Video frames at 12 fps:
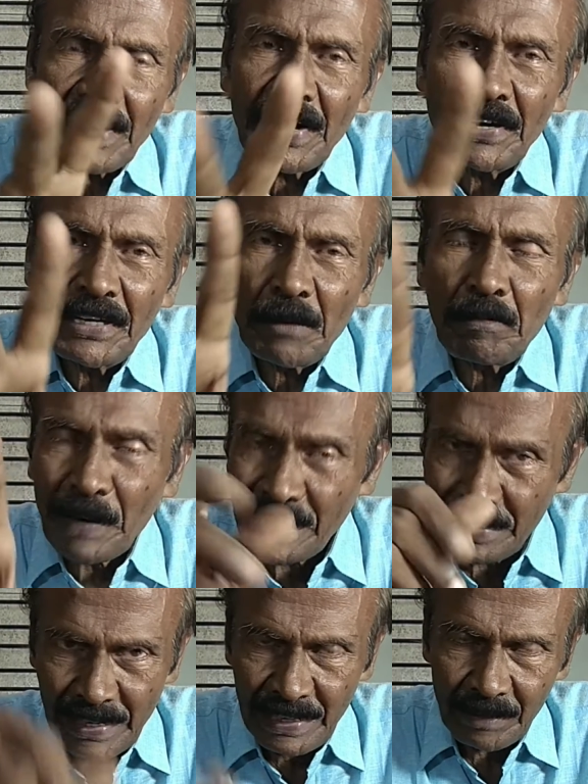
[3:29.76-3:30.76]
ரெண்டு
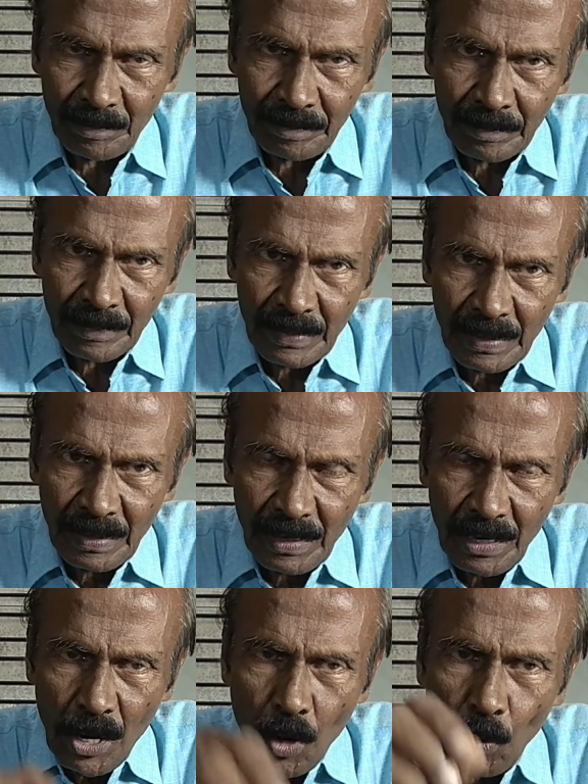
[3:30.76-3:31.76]
பெண்கள்
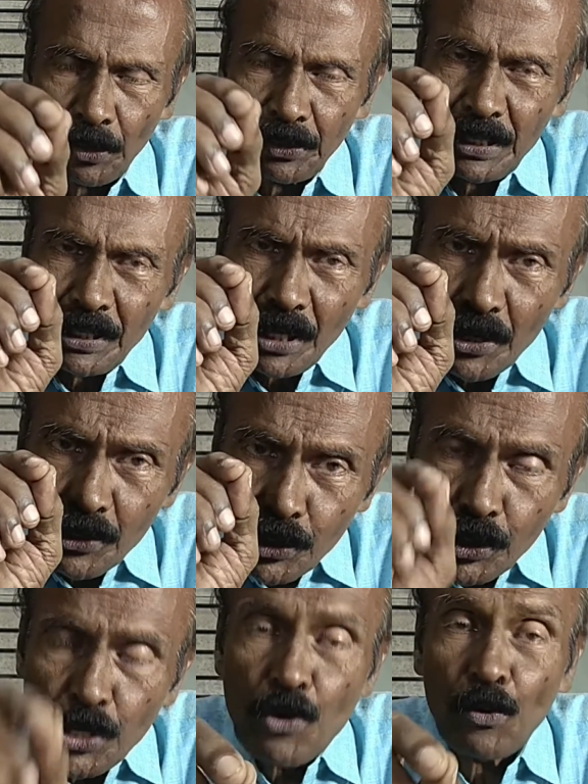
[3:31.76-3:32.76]
ஒருத்தி
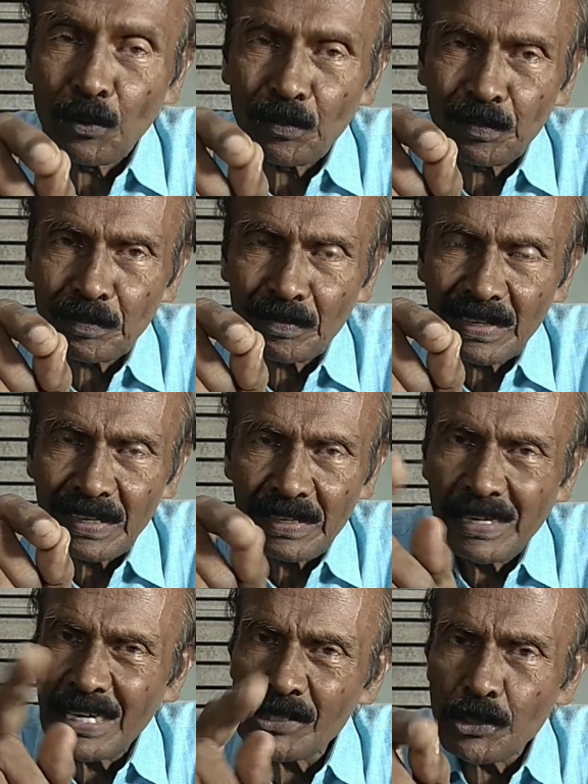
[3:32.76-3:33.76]
சியூ
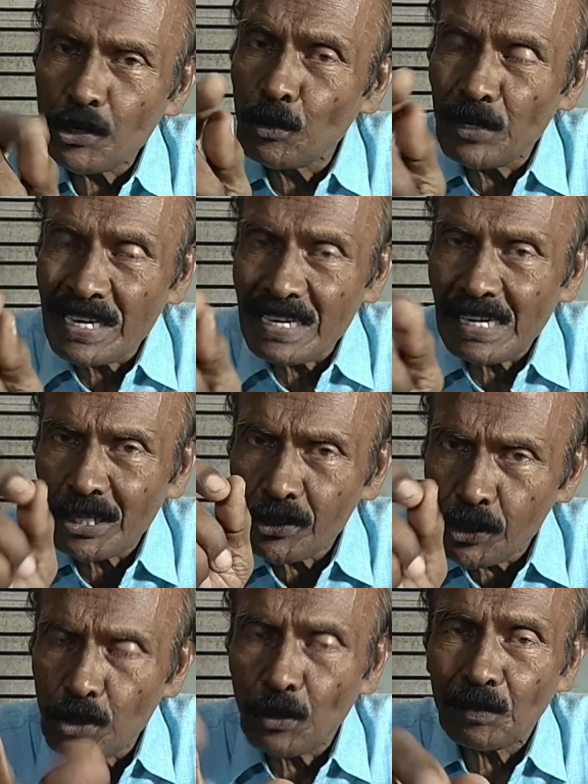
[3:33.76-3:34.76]
எஸ்யூஇ
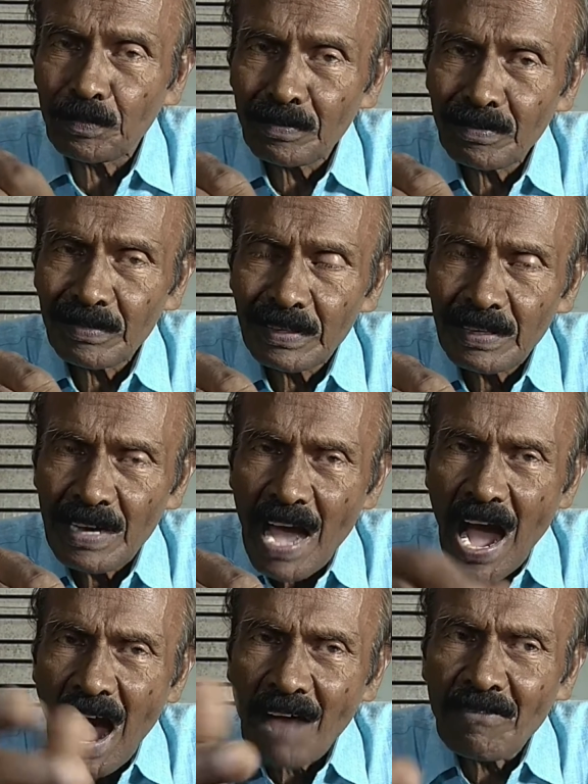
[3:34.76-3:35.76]
சியூ e,
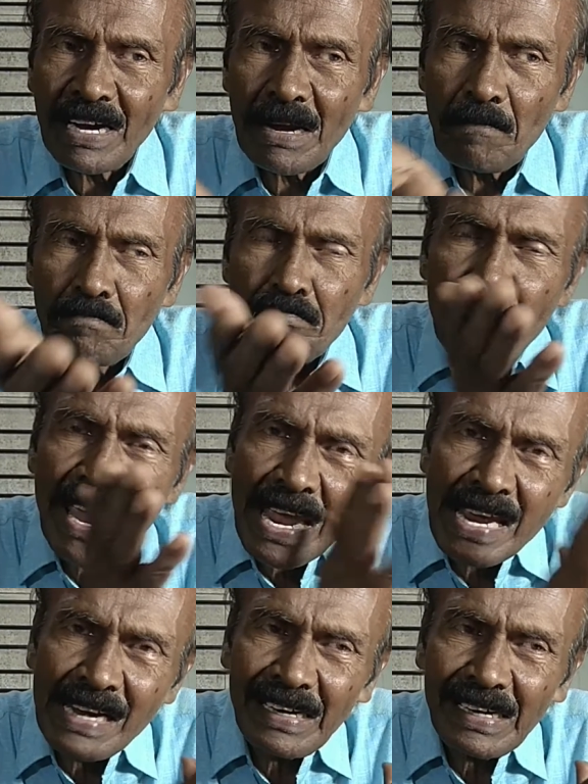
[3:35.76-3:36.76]
அவ
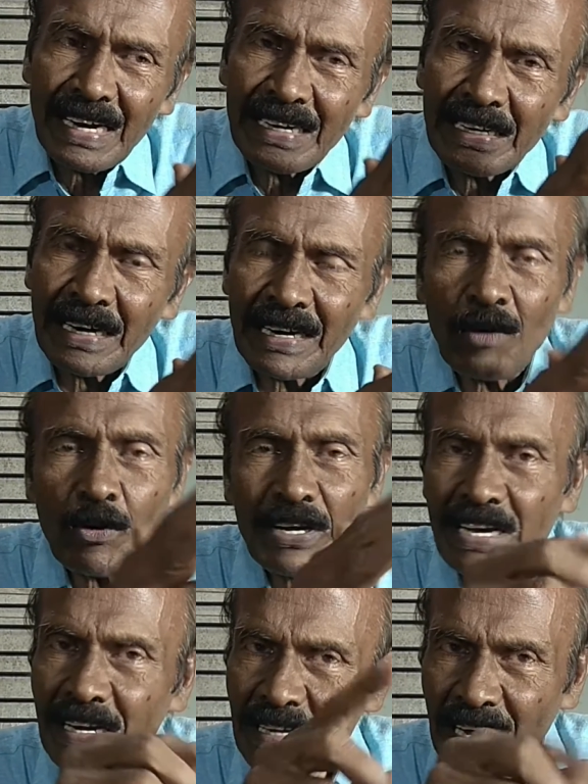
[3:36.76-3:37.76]
மெயின் என்கின்ற ஒரு
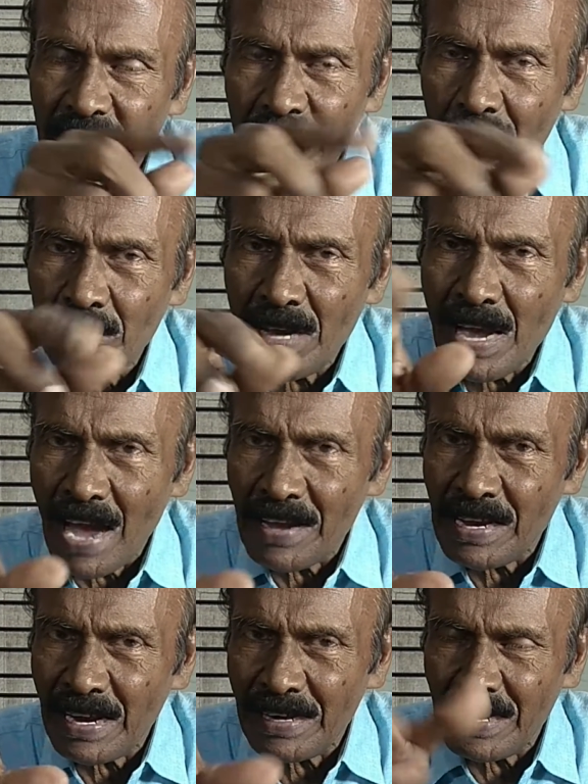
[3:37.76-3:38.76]
ஏரியா
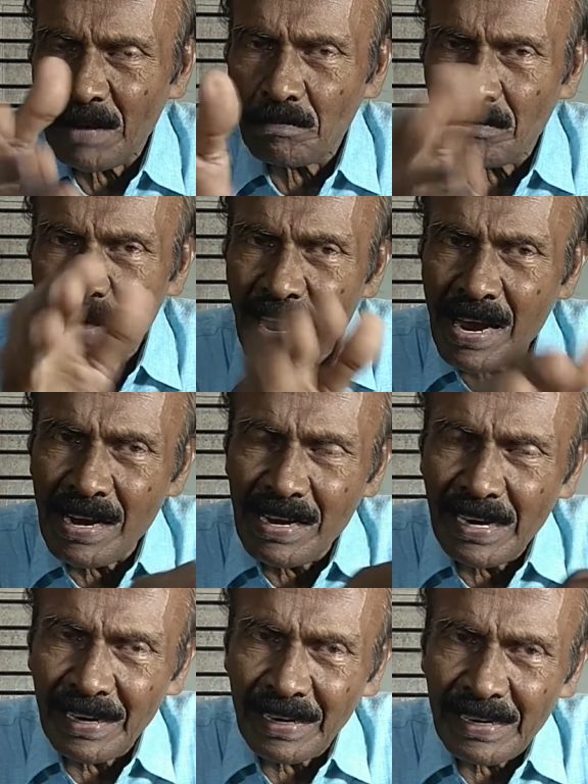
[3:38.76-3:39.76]
ஐஎன்இ e, மெயின்
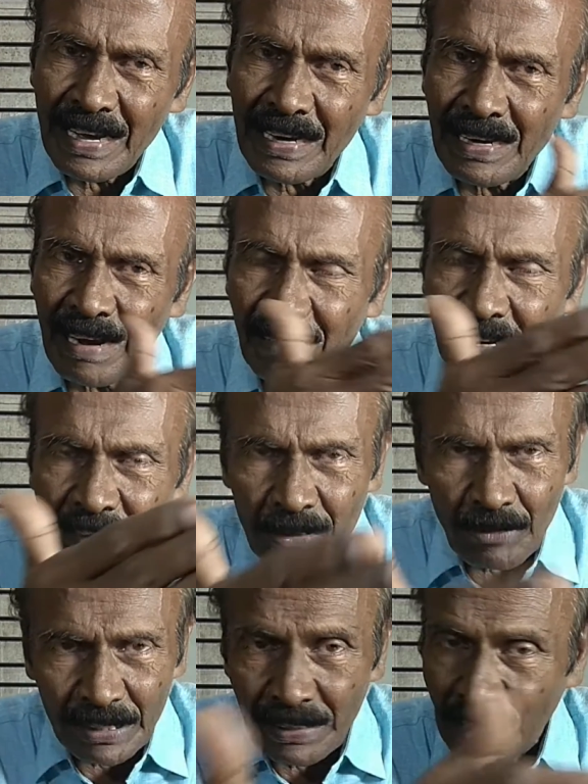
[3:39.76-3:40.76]
என்ற ஏரியாவிலிருந்து
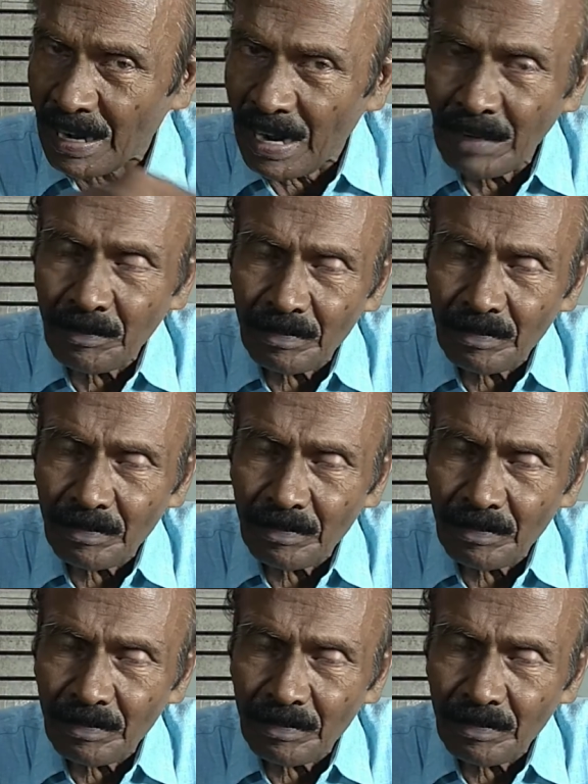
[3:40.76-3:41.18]
வந்திருக்கா